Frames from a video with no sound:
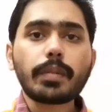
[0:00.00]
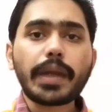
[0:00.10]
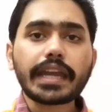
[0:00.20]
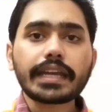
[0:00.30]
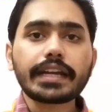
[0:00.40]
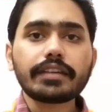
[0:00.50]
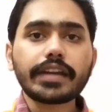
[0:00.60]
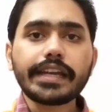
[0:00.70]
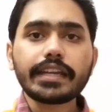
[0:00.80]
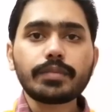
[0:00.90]
में बैटिंग करने
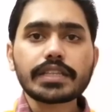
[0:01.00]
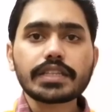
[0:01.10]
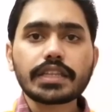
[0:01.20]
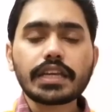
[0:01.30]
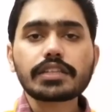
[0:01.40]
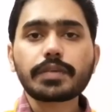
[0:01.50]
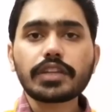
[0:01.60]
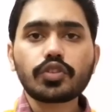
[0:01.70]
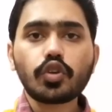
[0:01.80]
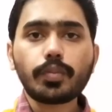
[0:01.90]
वाली टीम ने जीते हैं
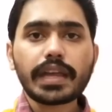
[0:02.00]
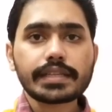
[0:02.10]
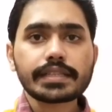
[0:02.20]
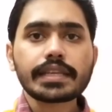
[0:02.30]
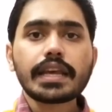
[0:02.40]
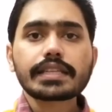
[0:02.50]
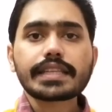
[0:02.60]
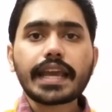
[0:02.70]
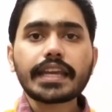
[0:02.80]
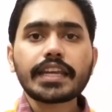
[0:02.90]
जबकि दो मैचेस
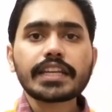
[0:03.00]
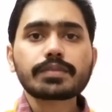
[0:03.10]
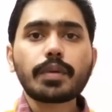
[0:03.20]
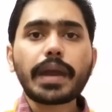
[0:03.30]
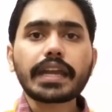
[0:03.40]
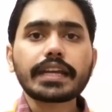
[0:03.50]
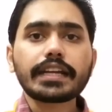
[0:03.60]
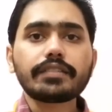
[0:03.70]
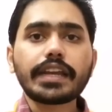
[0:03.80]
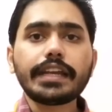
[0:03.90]
सेकेंड इनिंग्स में बैटिंग
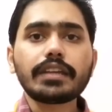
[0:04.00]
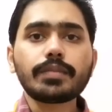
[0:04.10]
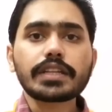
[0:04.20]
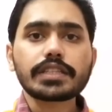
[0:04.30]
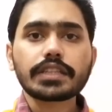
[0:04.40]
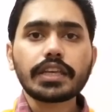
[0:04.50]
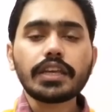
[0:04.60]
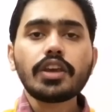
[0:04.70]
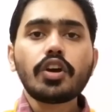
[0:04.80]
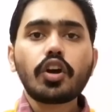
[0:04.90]
करने वाली टीम ने जीते
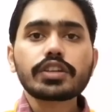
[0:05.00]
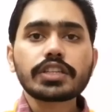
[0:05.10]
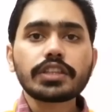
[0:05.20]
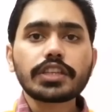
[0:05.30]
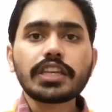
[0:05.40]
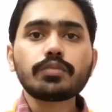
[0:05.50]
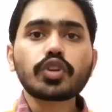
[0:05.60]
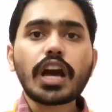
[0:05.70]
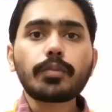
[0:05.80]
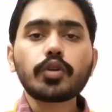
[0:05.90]
हैं और जिन तीन
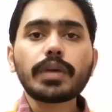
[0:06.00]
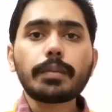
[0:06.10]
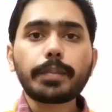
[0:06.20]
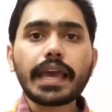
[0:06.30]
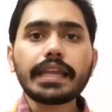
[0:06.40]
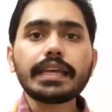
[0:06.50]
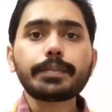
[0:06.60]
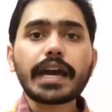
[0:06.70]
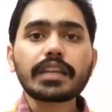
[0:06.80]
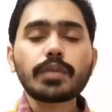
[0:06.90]
मुकाबलों में पहली
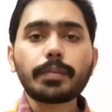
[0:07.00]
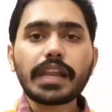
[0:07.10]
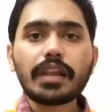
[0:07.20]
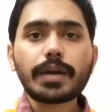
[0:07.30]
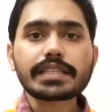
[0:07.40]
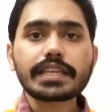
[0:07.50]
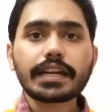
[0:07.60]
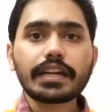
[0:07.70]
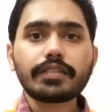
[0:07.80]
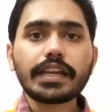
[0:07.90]
पारी में बल्लेबाजी
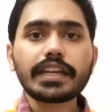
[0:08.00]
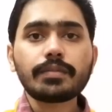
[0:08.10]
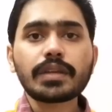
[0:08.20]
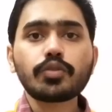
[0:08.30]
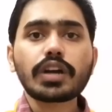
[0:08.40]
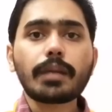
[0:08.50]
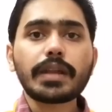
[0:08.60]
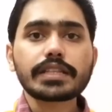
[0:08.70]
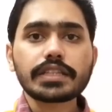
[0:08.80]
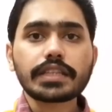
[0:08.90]
करने वाली टीम ने
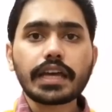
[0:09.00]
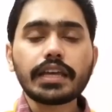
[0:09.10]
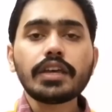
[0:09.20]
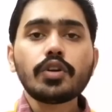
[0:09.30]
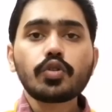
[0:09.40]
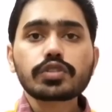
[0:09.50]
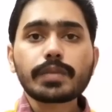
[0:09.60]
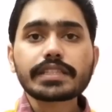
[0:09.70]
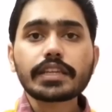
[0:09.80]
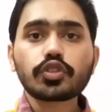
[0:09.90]
मुकाबला जीता है
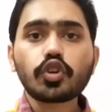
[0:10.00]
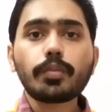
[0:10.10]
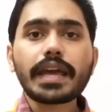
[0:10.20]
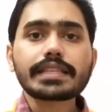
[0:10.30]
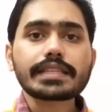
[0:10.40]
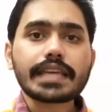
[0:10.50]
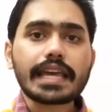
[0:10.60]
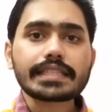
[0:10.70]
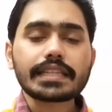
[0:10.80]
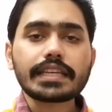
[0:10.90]
उसमें से दो मैचेस
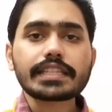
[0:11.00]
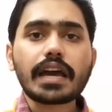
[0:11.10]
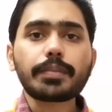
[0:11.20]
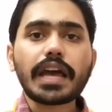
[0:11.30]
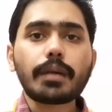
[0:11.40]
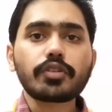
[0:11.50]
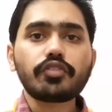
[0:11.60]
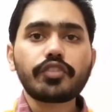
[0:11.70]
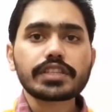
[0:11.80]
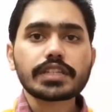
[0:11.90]
ऐसे थे जहां पे
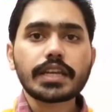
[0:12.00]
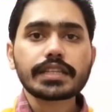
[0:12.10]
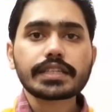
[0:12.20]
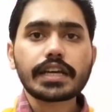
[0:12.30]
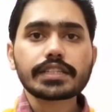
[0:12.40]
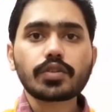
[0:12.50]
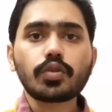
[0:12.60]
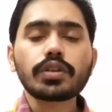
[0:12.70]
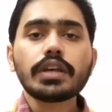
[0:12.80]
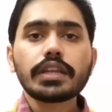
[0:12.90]
आपको फर्स्ट इनिंग्स का
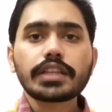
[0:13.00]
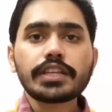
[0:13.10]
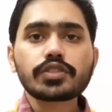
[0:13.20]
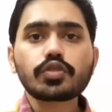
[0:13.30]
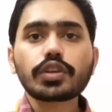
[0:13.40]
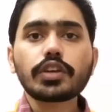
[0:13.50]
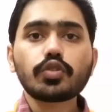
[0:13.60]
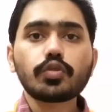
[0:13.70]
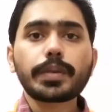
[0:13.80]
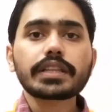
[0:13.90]
स्कोर 300 के
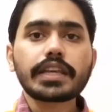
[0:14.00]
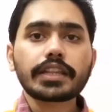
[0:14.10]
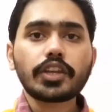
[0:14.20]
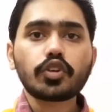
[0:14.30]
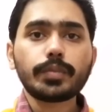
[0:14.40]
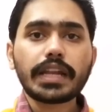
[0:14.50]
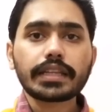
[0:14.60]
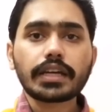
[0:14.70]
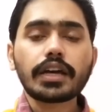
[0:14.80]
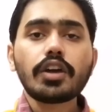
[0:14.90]
ऊपर देखने को मिला
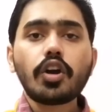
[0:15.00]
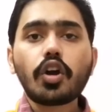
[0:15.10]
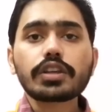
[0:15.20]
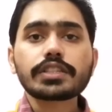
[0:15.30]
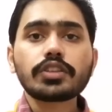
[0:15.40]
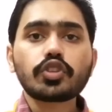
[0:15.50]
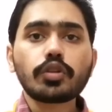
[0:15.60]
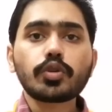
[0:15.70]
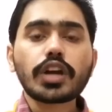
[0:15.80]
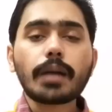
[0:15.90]
था और जिन
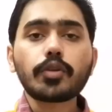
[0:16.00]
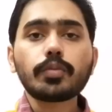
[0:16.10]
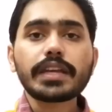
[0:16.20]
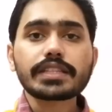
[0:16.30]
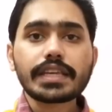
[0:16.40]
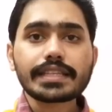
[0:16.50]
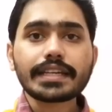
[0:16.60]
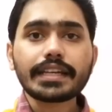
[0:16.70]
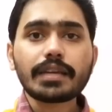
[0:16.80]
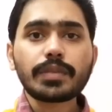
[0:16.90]
दो मुकाबलों में
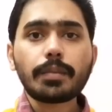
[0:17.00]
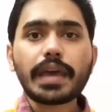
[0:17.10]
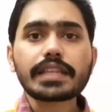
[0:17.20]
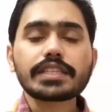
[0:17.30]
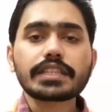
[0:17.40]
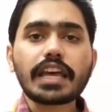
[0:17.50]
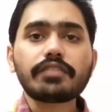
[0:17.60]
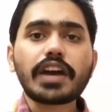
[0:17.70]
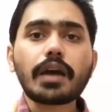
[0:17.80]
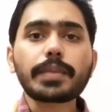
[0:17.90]
चेजिंग टीम ने मैच जीता
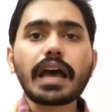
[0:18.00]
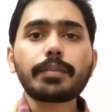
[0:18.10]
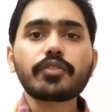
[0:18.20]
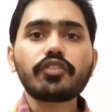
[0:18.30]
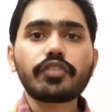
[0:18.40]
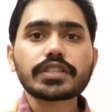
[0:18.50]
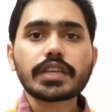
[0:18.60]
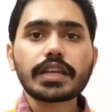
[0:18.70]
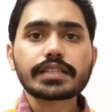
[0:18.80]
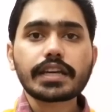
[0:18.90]
है वहां पे आपको
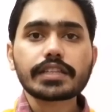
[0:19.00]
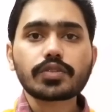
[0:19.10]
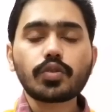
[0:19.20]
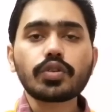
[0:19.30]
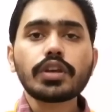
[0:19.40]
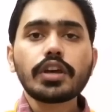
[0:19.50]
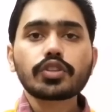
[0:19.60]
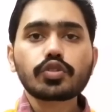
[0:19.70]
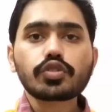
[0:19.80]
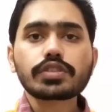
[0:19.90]
फर्स्ट इनिंग्स का स्कोर
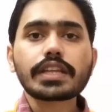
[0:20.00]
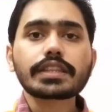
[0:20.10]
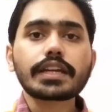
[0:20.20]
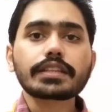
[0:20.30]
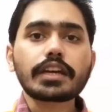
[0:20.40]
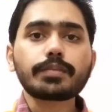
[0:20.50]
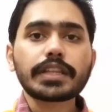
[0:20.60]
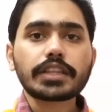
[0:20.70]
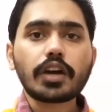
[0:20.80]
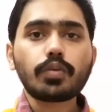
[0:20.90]
270 तक
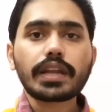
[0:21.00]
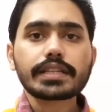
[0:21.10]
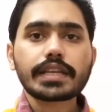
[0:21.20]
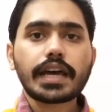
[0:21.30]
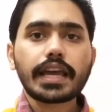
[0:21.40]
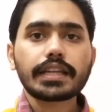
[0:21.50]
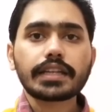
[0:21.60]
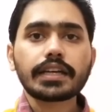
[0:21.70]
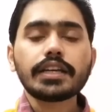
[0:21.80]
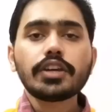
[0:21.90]
बनता हुआ नजर आया
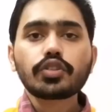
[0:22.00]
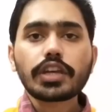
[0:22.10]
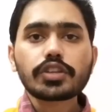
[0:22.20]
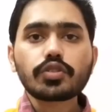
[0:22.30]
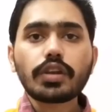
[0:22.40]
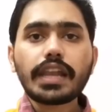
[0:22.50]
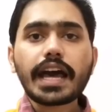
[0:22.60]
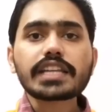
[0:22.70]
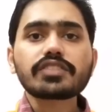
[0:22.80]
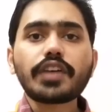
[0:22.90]
था तो ये जो
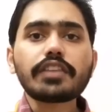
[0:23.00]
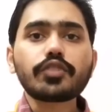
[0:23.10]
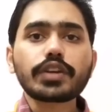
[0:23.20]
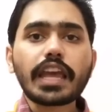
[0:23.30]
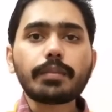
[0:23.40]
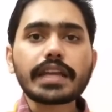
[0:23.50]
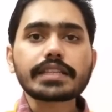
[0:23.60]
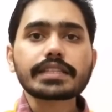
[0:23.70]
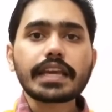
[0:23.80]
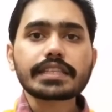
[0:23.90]
लास्ट फाइव ओडीआई
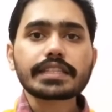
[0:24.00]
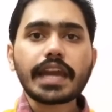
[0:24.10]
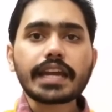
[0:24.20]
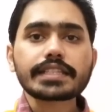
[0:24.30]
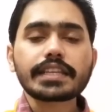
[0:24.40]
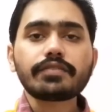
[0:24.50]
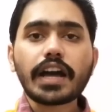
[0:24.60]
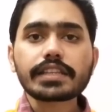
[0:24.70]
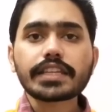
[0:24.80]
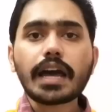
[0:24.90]
मैचेस के स्टेट्स हैं
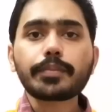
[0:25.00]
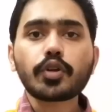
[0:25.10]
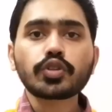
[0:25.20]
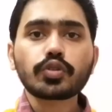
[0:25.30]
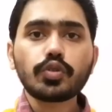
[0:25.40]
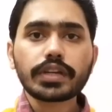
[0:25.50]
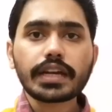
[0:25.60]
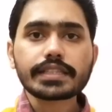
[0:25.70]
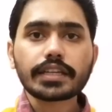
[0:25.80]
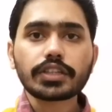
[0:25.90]
वहां से आप कंक्लूड कंक्लूड
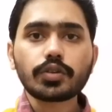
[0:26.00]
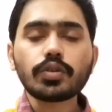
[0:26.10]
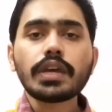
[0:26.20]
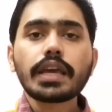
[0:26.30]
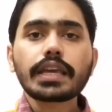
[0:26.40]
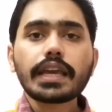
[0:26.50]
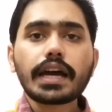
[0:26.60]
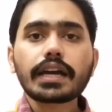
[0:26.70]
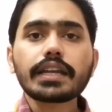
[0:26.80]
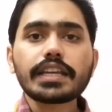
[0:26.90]
कर सकते हो कि
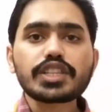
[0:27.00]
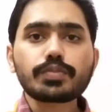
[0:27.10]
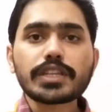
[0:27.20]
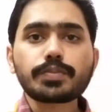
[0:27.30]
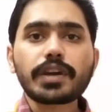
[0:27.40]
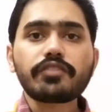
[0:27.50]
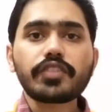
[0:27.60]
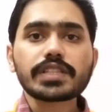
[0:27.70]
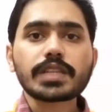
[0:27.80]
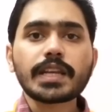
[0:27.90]
अगर इस पिच पर
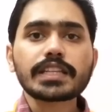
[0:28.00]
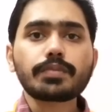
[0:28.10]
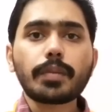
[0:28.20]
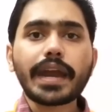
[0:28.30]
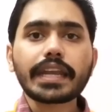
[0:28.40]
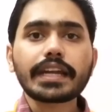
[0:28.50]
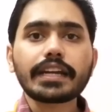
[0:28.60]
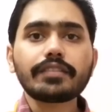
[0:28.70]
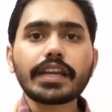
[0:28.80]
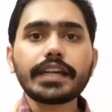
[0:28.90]
फर्स्ट इनिंग्स में बैटिंग
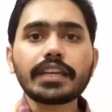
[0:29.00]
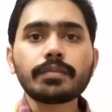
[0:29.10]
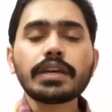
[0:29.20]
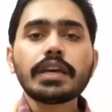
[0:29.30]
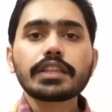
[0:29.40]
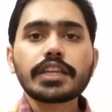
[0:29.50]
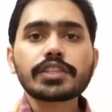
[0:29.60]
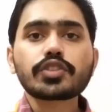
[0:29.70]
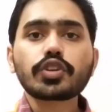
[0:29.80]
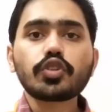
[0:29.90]
करने वाली टीम
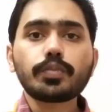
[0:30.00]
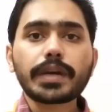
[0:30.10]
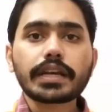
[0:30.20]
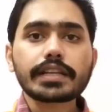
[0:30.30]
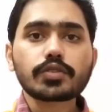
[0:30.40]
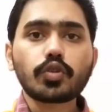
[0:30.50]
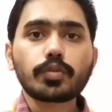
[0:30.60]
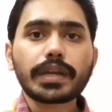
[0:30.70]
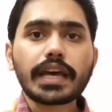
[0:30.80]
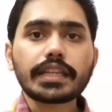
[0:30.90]
300 के ऊपर का
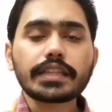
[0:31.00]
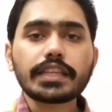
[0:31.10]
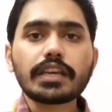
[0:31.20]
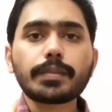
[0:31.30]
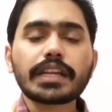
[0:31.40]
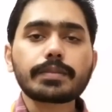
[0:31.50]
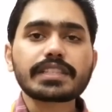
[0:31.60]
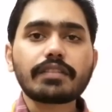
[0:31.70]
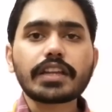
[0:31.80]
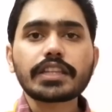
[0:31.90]
स्कोर बना देती है मतलब
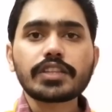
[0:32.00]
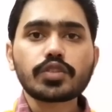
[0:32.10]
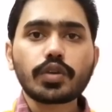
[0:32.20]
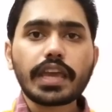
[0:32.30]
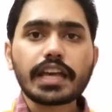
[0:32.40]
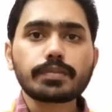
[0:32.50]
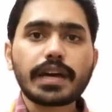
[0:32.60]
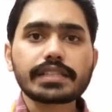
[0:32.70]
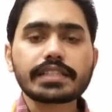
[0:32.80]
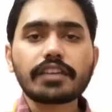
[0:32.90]
सवा 300 के
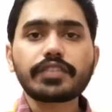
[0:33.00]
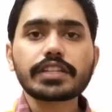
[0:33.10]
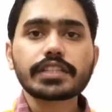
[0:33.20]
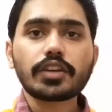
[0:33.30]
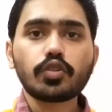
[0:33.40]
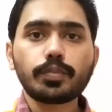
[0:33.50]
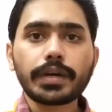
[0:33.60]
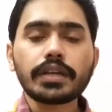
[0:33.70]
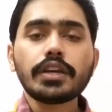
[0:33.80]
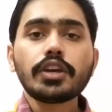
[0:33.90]
आसपास या फिर इसके
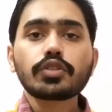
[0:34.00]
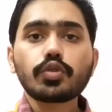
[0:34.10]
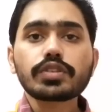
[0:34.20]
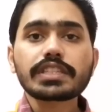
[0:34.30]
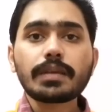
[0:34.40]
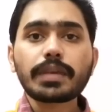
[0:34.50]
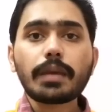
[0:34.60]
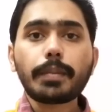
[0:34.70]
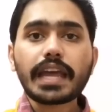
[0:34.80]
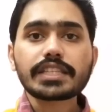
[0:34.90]
ऊपर तो उस टीम
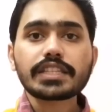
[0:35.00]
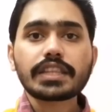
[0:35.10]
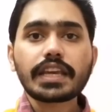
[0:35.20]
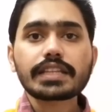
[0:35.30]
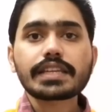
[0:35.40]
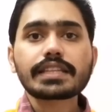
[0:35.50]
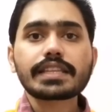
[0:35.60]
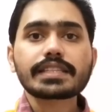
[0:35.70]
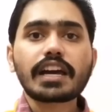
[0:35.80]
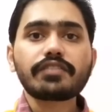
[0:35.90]
के मैच जीतने के
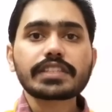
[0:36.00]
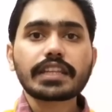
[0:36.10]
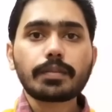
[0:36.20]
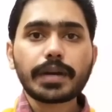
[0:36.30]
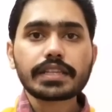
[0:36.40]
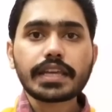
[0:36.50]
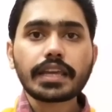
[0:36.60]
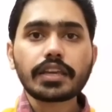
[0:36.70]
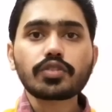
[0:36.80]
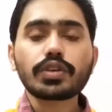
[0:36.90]
चांसेस काफी ज्यादा बढ़
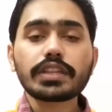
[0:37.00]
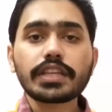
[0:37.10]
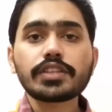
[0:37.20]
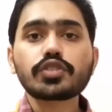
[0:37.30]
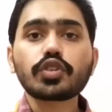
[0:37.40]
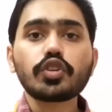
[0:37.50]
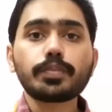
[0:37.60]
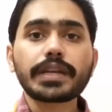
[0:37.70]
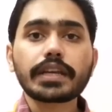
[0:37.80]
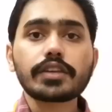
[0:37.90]
जाएंगे क्योंकि 300 के
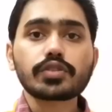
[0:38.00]
ऊपर के